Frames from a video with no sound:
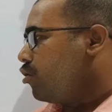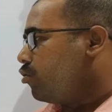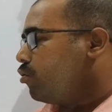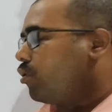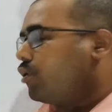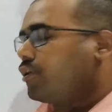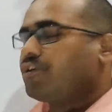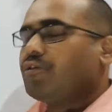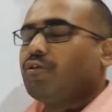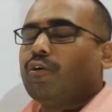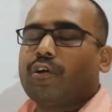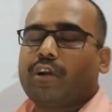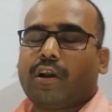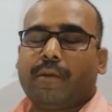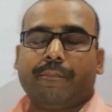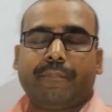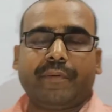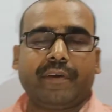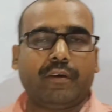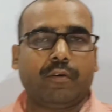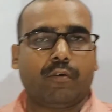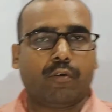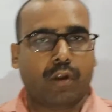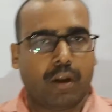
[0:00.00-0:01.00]
टोक्यो
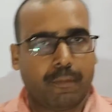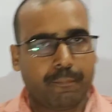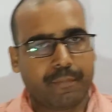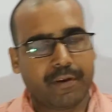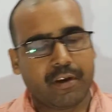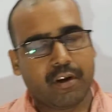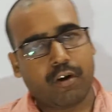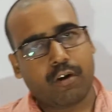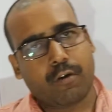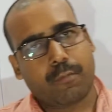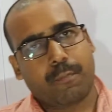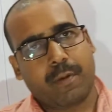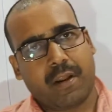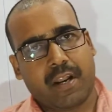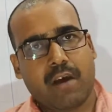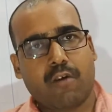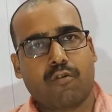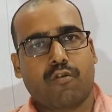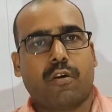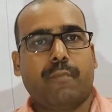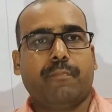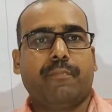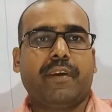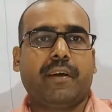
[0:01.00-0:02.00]
ओलंपिक ओलंपिक और
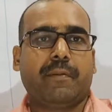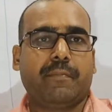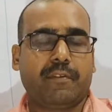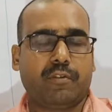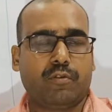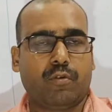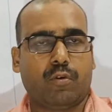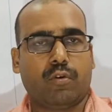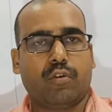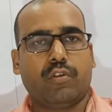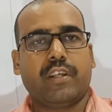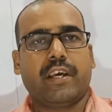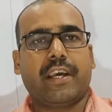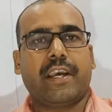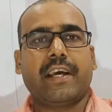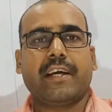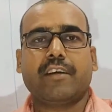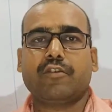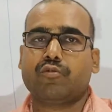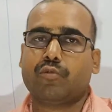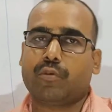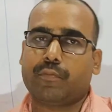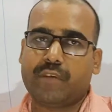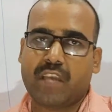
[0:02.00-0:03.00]
पैरा ओलंपिक में दोनों
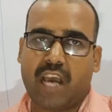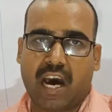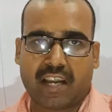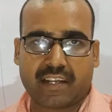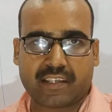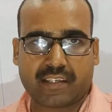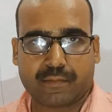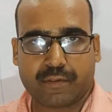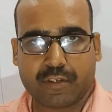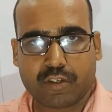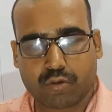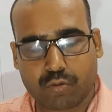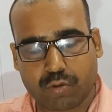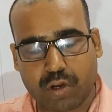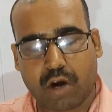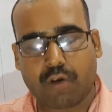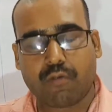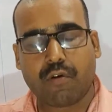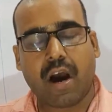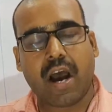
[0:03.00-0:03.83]
देखेंगे जो कि बिहार से भी जुड़ा